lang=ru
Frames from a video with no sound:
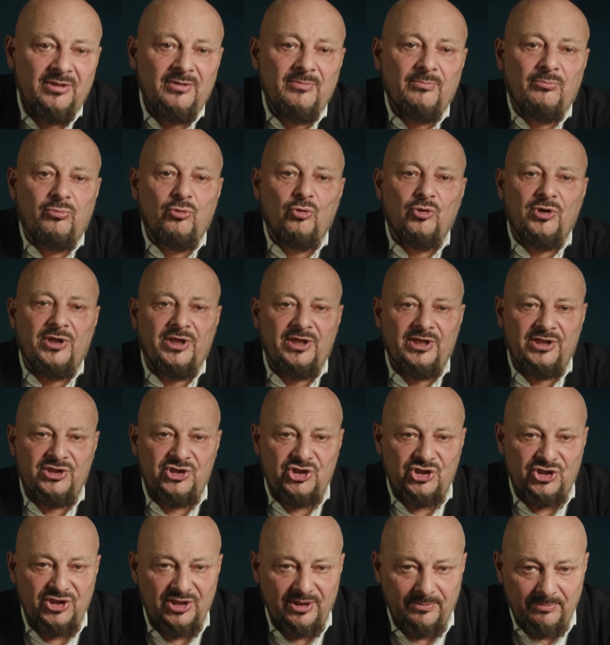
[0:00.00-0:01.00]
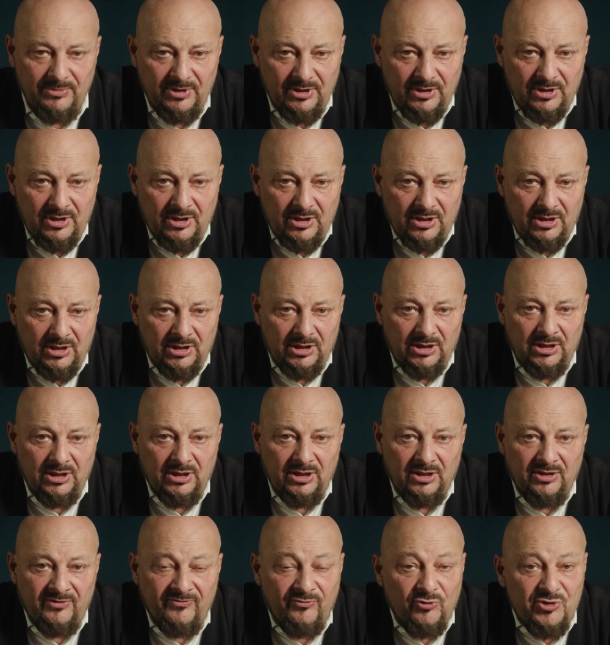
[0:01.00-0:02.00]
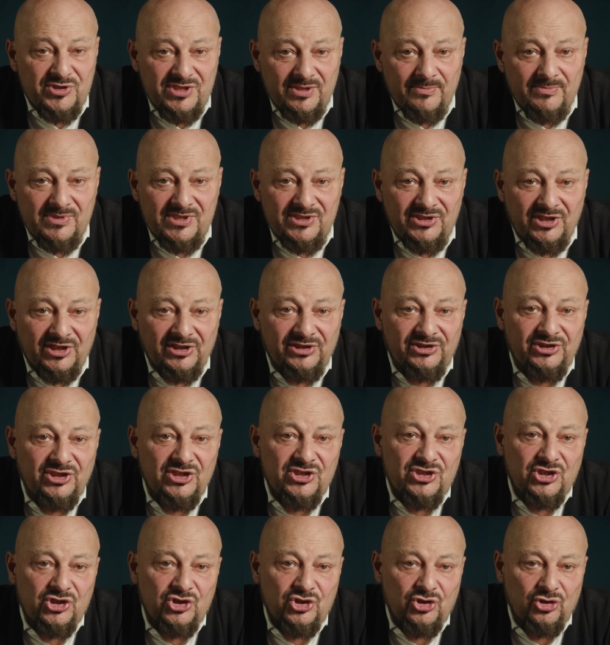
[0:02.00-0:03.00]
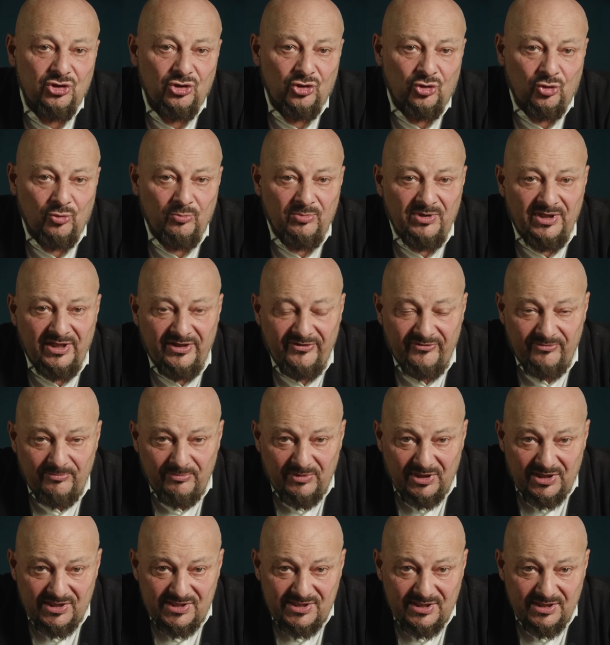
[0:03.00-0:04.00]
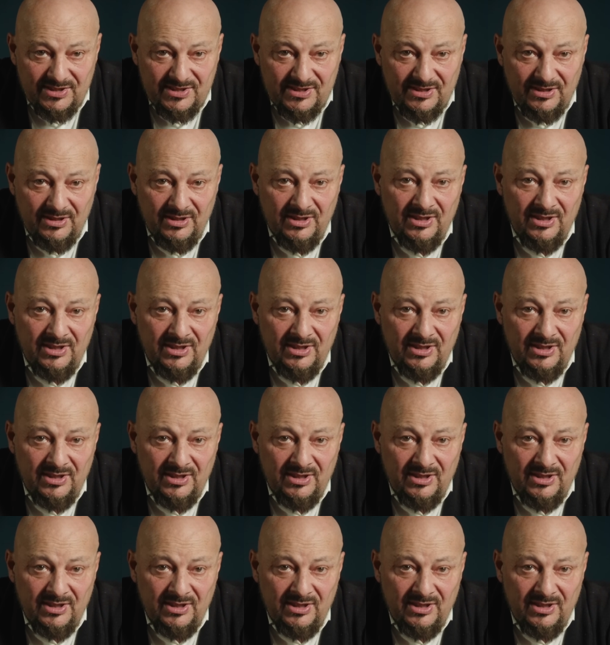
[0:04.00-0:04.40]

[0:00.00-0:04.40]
более чем 83 э, тысячи рублей в месяц,